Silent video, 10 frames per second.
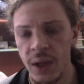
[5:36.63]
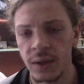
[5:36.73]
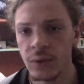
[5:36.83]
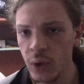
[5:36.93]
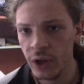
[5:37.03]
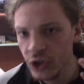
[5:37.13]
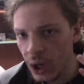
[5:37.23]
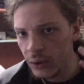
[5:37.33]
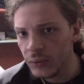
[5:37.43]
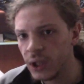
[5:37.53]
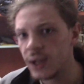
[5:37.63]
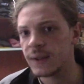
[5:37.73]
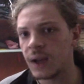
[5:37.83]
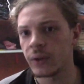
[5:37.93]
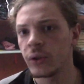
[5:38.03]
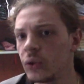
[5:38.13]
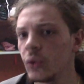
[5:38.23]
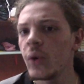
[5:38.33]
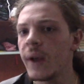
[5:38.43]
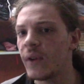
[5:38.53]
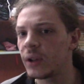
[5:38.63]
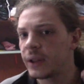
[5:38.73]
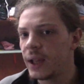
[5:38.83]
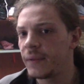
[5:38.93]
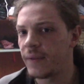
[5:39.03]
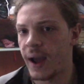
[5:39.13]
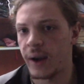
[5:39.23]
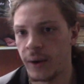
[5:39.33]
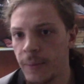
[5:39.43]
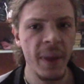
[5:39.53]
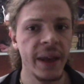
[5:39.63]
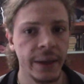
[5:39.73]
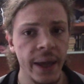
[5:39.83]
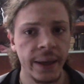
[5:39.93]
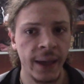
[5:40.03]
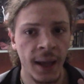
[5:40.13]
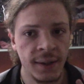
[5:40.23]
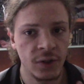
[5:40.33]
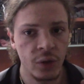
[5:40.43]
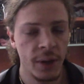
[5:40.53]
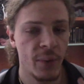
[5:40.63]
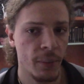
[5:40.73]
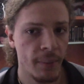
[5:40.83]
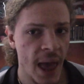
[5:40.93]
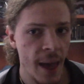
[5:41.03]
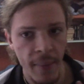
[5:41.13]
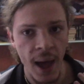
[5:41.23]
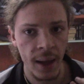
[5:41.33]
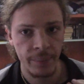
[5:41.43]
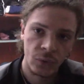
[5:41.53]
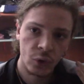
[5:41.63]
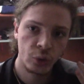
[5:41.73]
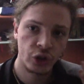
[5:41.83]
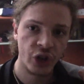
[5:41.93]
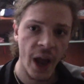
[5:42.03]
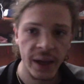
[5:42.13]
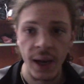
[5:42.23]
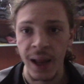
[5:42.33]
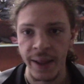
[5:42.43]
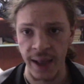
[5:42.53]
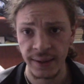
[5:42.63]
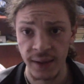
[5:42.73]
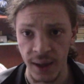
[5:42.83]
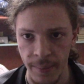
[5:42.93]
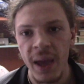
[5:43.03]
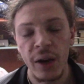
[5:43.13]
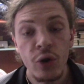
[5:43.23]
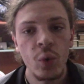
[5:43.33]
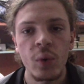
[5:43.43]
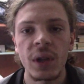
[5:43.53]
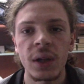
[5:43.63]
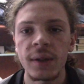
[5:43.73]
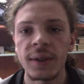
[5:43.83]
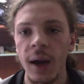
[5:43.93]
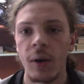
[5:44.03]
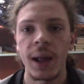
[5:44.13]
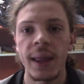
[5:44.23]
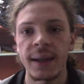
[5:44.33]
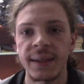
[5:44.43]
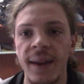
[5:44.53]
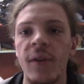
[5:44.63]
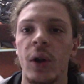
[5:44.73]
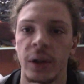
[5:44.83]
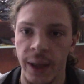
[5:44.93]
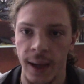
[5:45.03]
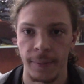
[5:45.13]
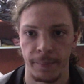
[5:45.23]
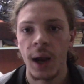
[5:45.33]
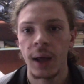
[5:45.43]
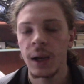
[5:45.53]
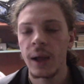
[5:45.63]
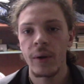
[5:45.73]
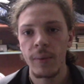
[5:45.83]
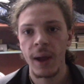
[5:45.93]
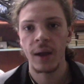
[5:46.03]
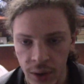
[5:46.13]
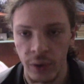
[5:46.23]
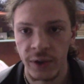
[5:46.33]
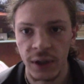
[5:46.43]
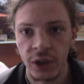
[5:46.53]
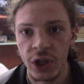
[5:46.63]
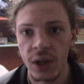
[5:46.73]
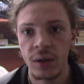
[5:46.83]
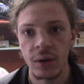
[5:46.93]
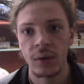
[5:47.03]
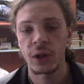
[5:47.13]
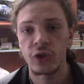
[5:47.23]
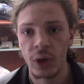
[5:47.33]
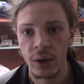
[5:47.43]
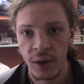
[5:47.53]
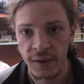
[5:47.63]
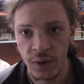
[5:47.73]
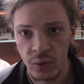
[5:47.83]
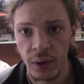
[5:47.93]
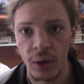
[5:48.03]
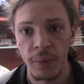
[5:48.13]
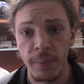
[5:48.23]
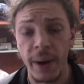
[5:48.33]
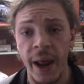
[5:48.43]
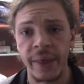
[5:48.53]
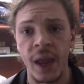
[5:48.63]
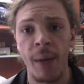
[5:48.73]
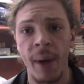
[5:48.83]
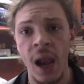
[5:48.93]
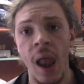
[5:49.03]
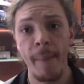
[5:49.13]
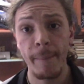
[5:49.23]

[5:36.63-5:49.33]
se tu hai già utilizzato due volte il VAR, perché cazzo di problema tu c'hai nella testa per non utilizzarlo la terza volta? Allora, la Roma crossa al centro, il giocatore del Sassuolo prende la palla